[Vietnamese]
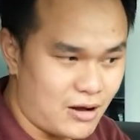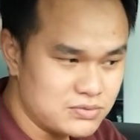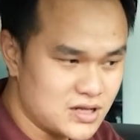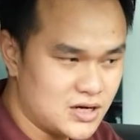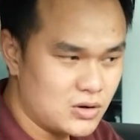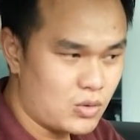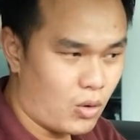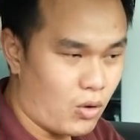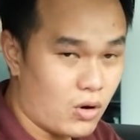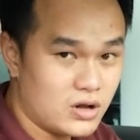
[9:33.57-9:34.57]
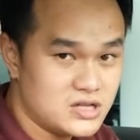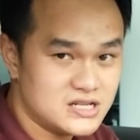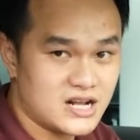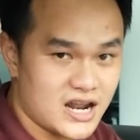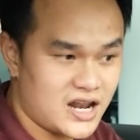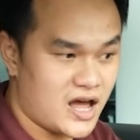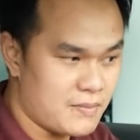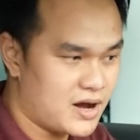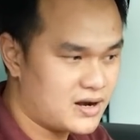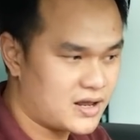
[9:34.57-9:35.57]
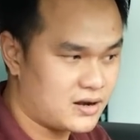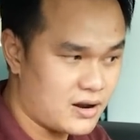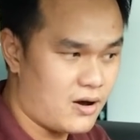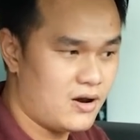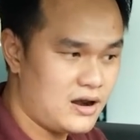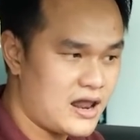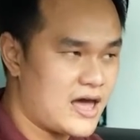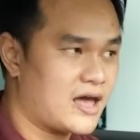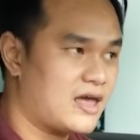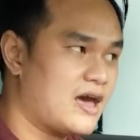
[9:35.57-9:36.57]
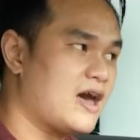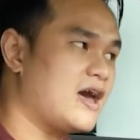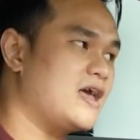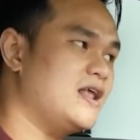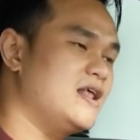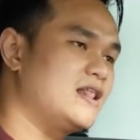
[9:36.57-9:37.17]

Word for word: thông tin của chiếc xe led thế hệ mới này nó là cái